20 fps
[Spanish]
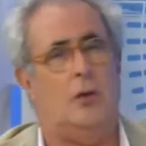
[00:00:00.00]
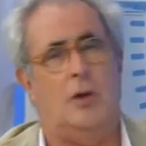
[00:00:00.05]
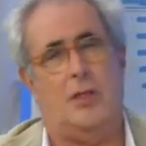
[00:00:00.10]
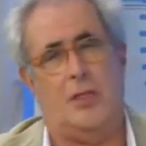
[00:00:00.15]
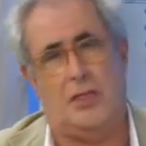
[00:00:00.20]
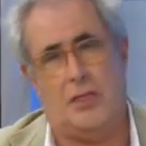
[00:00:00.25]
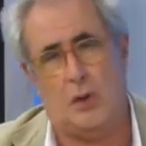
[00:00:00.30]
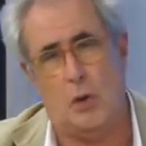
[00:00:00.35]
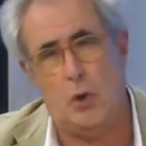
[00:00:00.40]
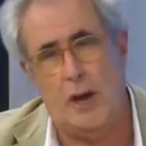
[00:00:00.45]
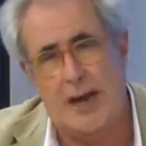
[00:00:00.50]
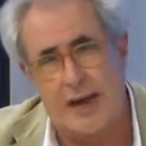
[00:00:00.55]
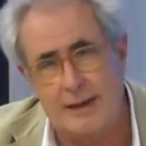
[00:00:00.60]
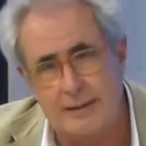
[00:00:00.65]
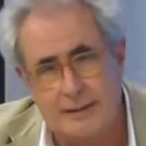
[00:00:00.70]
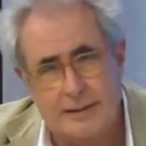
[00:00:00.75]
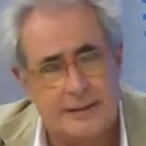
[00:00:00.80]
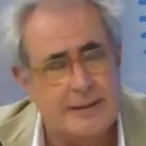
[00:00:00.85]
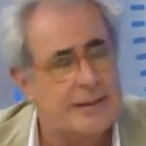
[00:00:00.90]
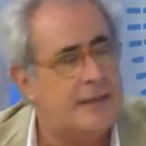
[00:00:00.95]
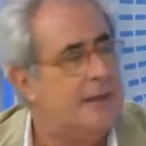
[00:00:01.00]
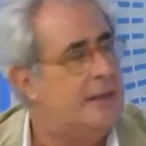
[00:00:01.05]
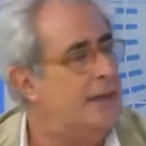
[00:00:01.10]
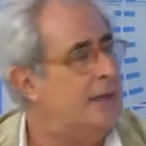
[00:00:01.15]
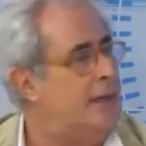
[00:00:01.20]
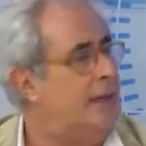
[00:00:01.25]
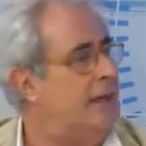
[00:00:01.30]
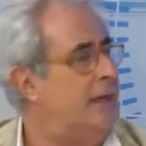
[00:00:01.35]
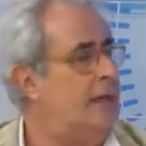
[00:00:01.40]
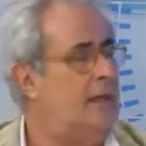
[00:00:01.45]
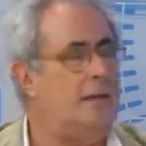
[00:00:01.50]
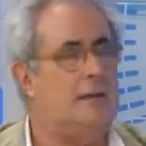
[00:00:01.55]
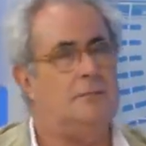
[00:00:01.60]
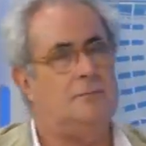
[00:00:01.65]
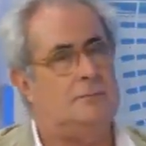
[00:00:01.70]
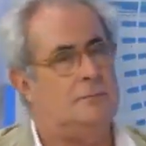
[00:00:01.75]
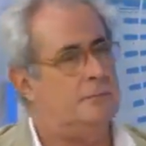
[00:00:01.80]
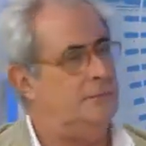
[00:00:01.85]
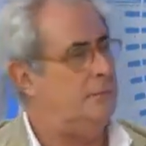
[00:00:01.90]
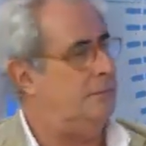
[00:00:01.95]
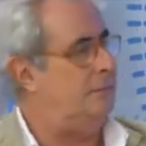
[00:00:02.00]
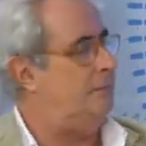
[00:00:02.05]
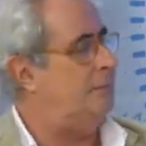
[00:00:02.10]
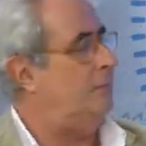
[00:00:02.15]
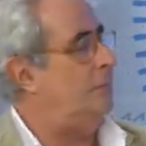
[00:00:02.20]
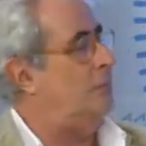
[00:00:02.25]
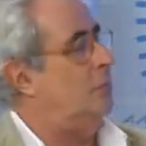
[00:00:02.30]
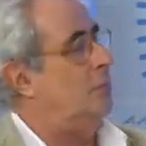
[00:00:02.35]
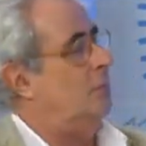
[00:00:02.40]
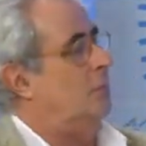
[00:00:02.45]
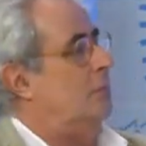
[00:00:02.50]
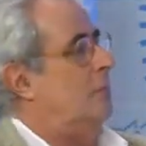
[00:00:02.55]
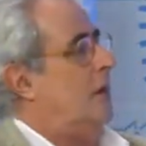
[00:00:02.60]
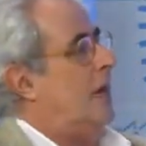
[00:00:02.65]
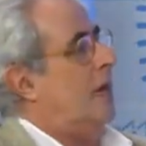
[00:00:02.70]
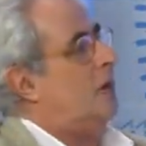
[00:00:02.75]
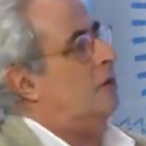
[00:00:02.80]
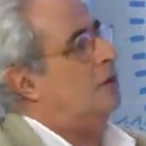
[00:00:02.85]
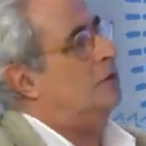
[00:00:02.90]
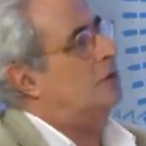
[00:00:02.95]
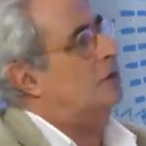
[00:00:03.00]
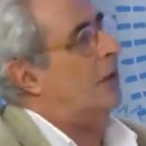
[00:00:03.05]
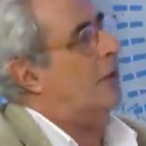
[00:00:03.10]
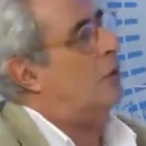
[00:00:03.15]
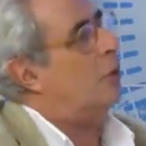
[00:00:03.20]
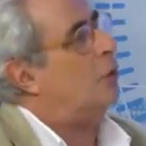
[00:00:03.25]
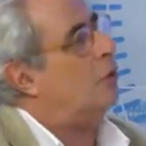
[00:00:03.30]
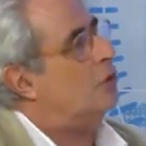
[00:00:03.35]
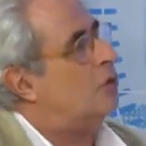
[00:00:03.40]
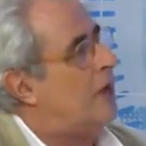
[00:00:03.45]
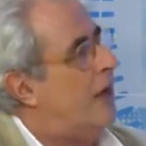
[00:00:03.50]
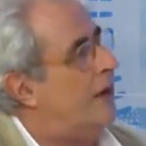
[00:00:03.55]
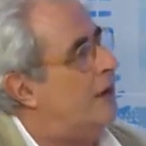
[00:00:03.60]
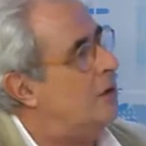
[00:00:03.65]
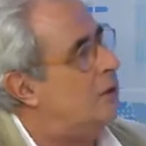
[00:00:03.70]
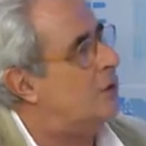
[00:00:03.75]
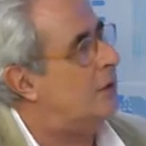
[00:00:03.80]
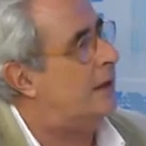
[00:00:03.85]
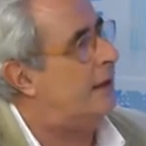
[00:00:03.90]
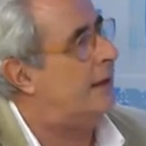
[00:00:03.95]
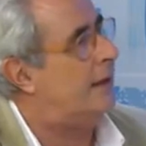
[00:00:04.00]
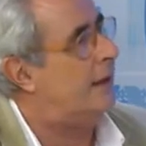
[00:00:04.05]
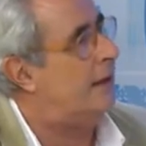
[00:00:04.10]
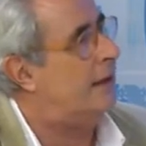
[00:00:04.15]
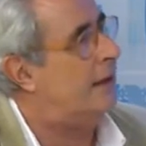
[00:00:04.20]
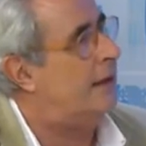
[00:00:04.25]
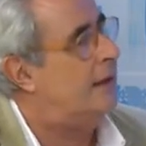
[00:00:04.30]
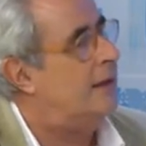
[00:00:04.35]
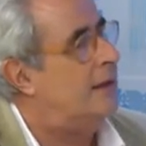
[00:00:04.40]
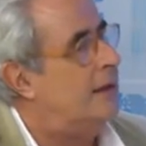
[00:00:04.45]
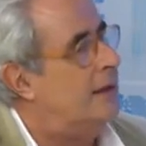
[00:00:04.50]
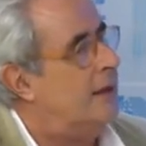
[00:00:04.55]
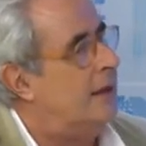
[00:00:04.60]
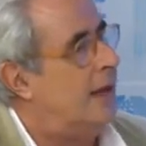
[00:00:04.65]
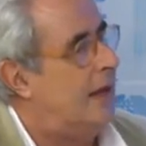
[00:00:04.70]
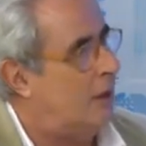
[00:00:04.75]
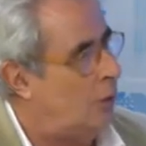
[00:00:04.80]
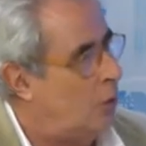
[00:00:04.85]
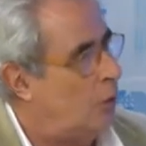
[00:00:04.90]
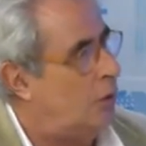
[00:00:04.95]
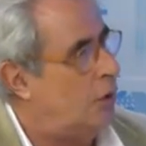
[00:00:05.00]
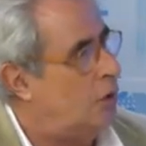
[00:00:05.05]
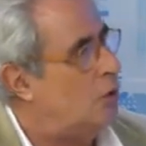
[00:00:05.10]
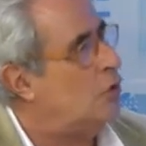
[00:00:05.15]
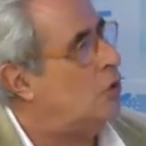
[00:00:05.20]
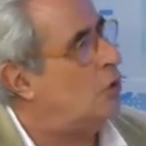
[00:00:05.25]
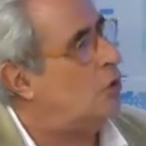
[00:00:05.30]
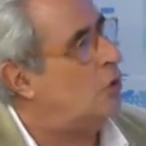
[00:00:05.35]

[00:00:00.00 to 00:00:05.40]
Anzola y mm, me has contado, Rosario, que es curioso